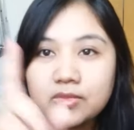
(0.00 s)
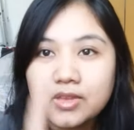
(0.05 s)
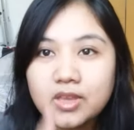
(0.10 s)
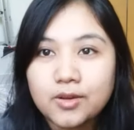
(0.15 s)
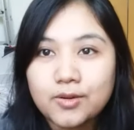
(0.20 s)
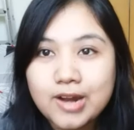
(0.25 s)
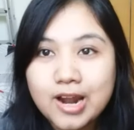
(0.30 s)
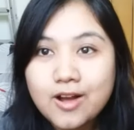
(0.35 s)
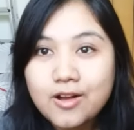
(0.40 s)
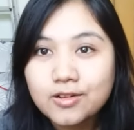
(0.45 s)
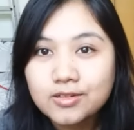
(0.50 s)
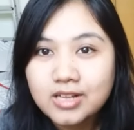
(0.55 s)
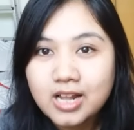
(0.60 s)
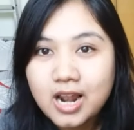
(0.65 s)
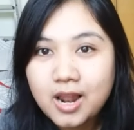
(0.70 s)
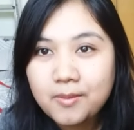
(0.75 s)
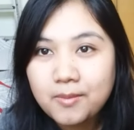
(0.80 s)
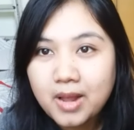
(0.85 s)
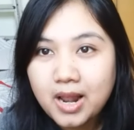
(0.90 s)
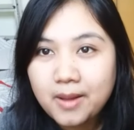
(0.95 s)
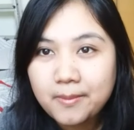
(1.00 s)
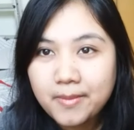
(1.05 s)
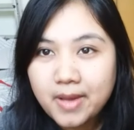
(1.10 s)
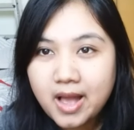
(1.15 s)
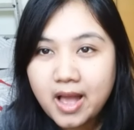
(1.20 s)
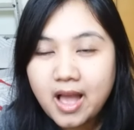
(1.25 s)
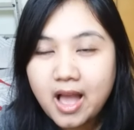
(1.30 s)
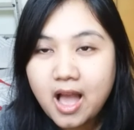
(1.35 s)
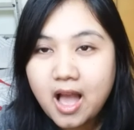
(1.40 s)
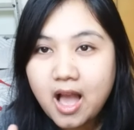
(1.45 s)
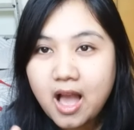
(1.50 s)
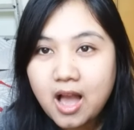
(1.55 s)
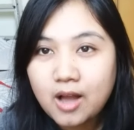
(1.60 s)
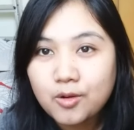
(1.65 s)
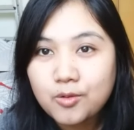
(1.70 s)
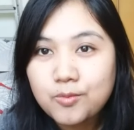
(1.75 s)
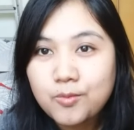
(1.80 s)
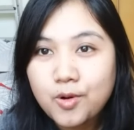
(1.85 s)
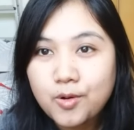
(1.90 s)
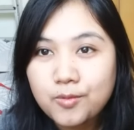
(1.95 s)
ya udah nggak usah lama-lama
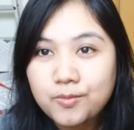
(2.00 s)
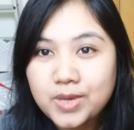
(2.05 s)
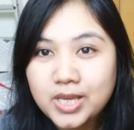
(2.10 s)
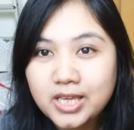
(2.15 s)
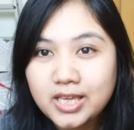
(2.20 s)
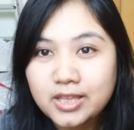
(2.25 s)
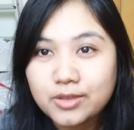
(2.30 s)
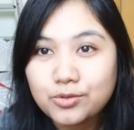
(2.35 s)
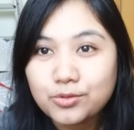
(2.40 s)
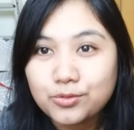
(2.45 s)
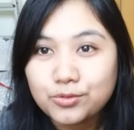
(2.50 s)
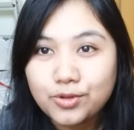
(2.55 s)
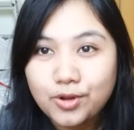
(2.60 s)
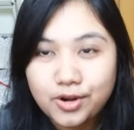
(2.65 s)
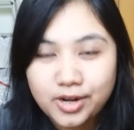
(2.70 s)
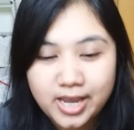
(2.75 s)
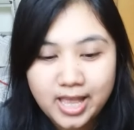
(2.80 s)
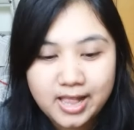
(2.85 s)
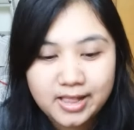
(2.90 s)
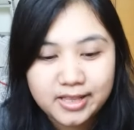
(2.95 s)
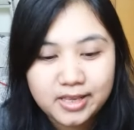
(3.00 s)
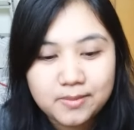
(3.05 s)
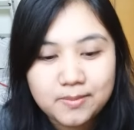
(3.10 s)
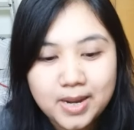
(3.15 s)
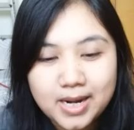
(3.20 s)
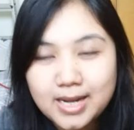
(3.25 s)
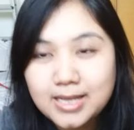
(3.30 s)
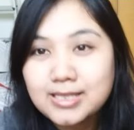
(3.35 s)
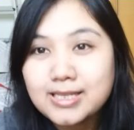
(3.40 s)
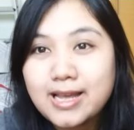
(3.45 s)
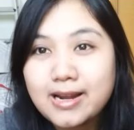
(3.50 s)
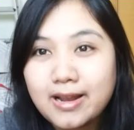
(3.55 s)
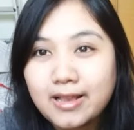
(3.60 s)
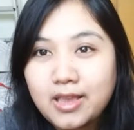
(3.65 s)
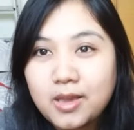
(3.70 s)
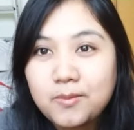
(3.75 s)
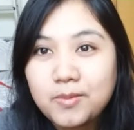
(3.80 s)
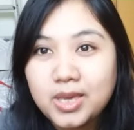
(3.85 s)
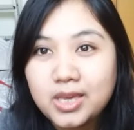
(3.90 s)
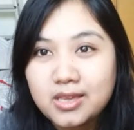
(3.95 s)
aku mau bikin tutorial gimana
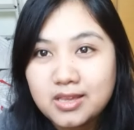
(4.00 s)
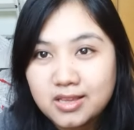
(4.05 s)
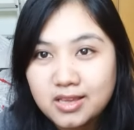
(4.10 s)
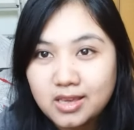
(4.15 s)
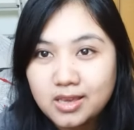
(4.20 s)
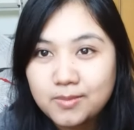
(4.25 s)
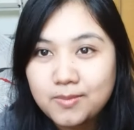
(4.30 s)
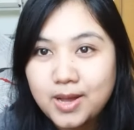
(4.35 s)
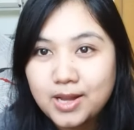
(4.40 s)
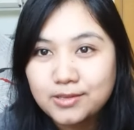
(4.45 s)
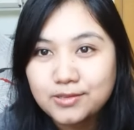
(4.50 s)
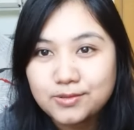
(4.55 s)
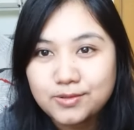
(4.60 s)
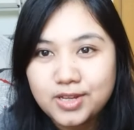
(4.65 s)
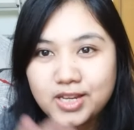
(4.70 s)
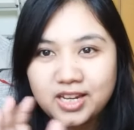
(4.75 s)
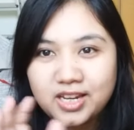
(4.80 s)
caranya bikin gigi palsu